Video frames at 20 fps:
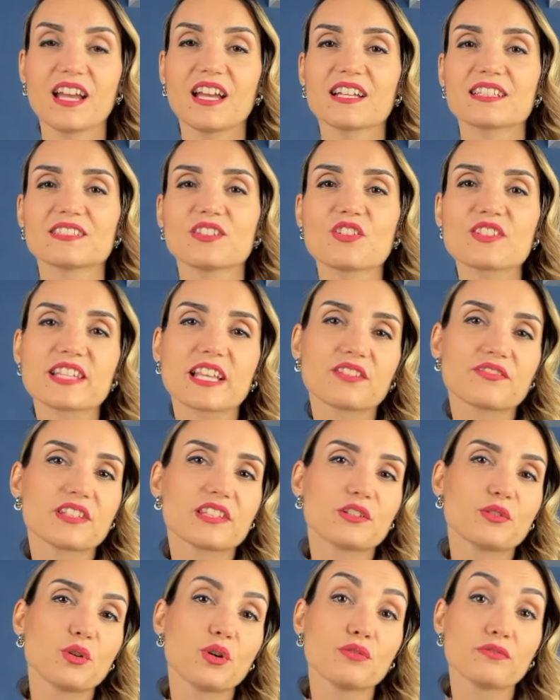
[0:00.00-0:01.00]
Dans cette
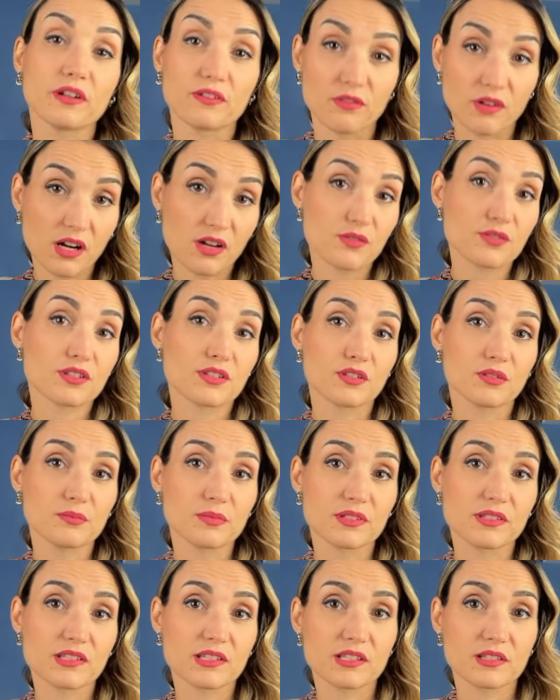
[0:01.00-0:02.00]
vidéo, on va voir ensemble
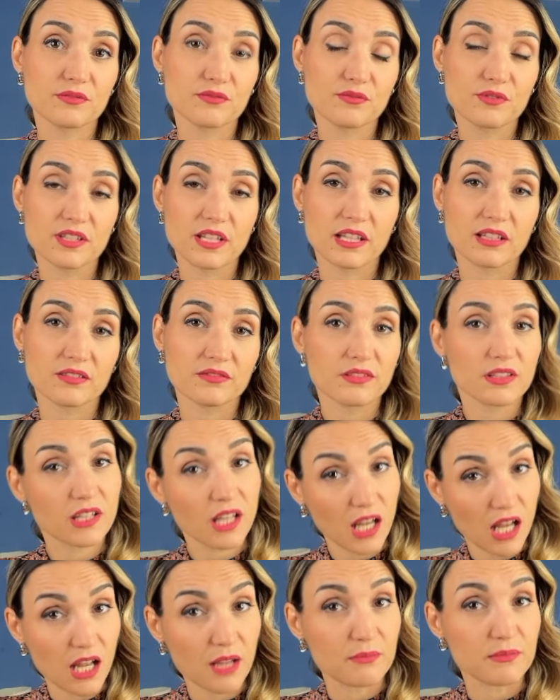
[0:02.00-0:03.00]
si vous êtes
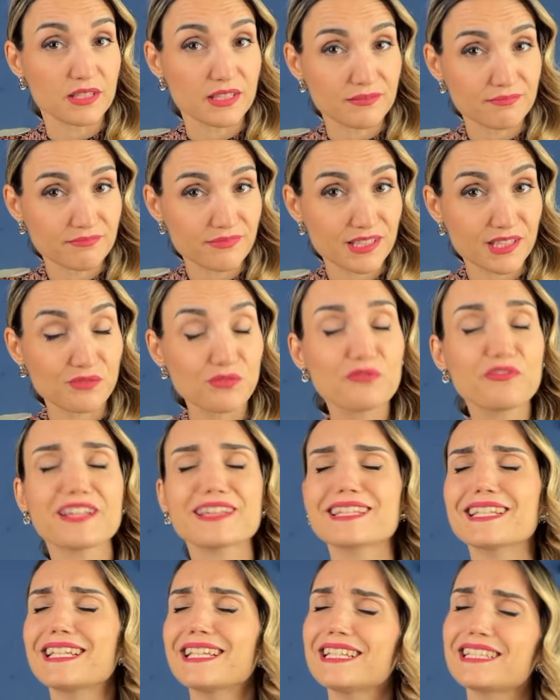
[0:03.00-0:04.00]
votre ami, si vous faites
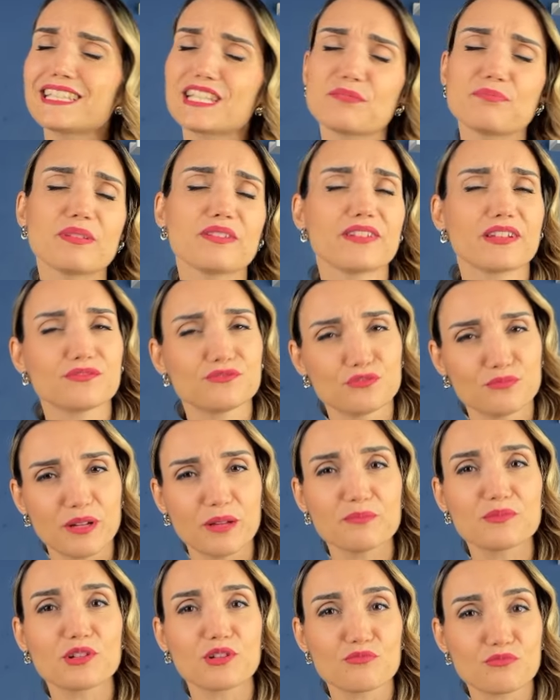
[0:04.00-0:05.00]
équipe avec
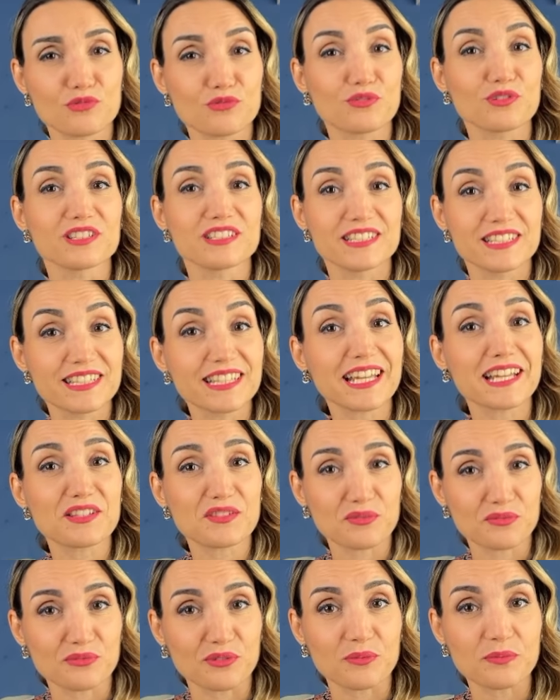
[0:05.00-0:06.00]
vous-même, comme je vous le dis très
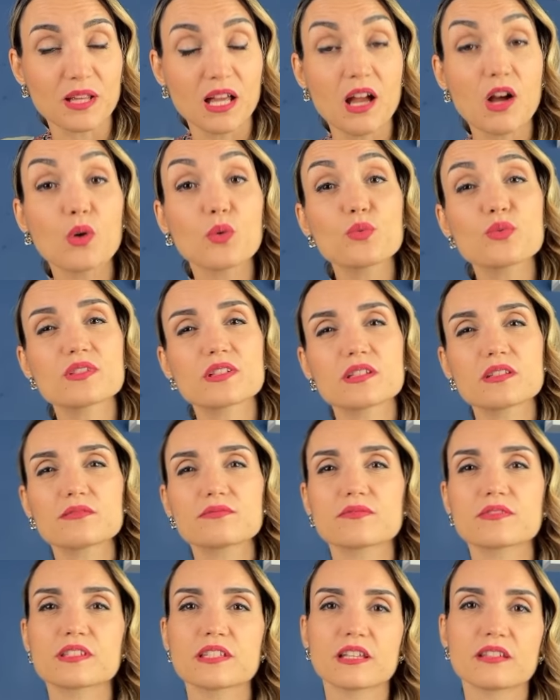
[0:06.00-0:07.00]
souvent, ou si
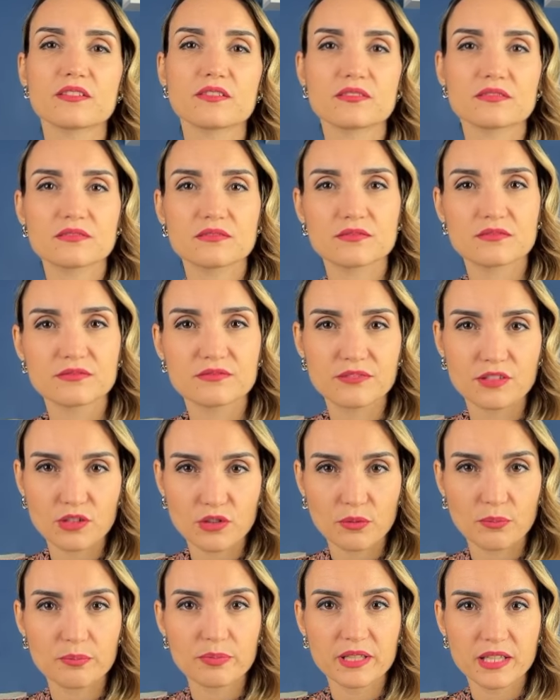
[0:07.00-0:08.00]
vous êtes votre
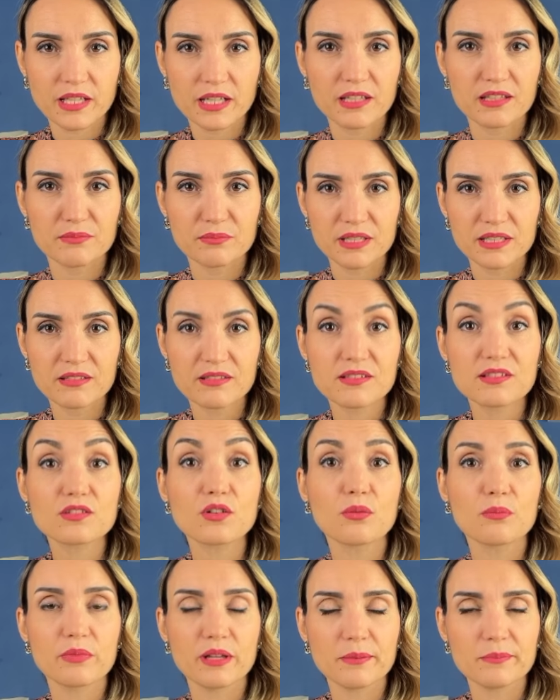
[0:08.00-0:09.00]
pire ennemi sans
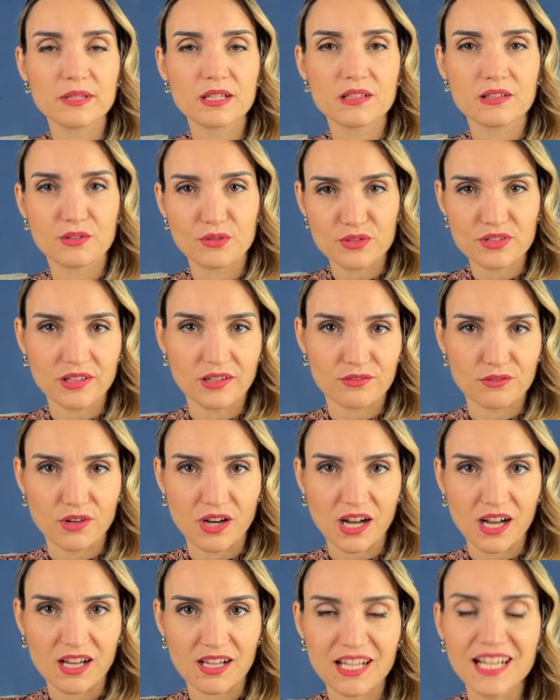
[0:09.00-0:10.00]
même le
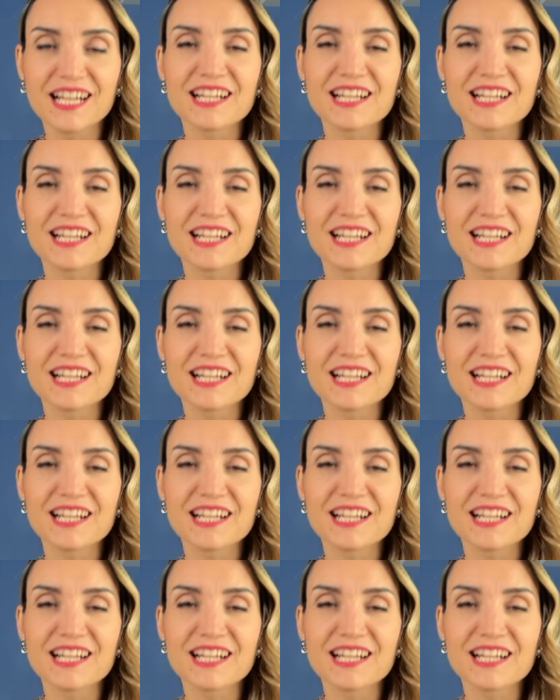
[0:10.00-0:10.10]
savoir.